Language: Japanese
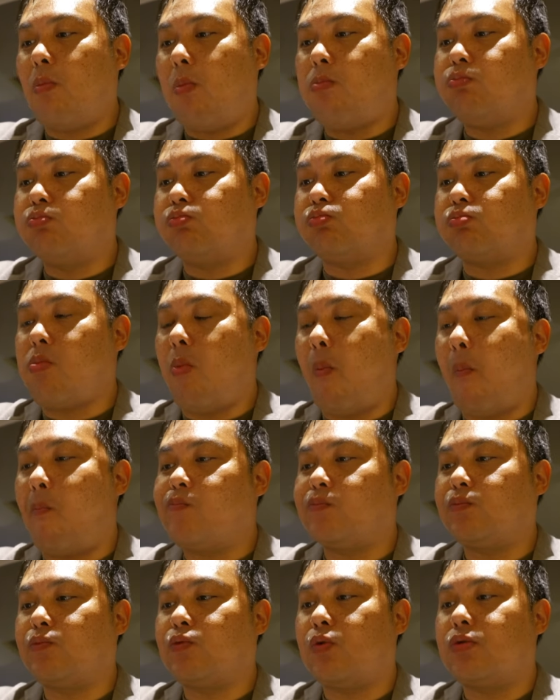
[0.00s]
うん。
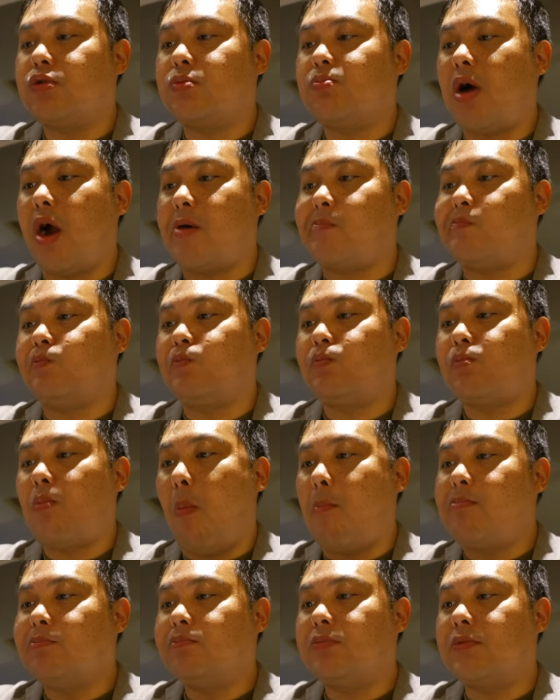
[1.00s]
ナイスマ
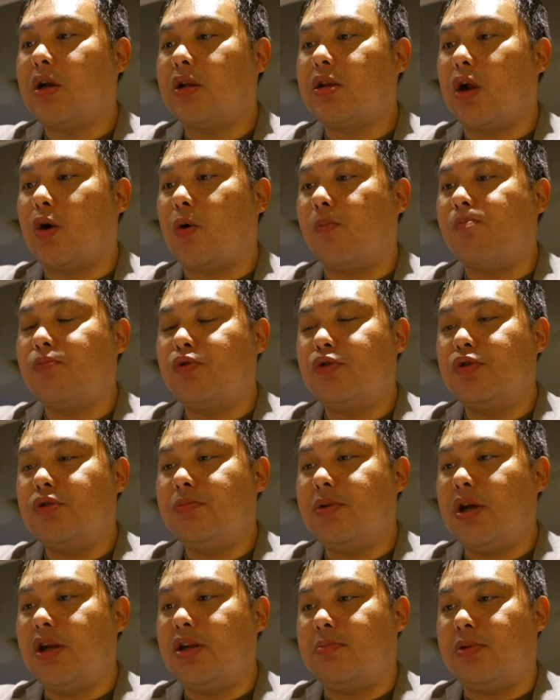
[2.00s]
なんだろう、
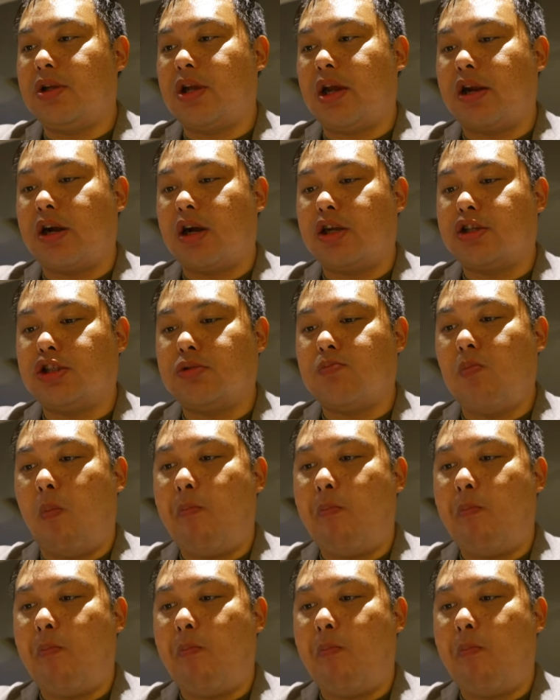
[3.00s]
ブルーベリーみたいな感じ。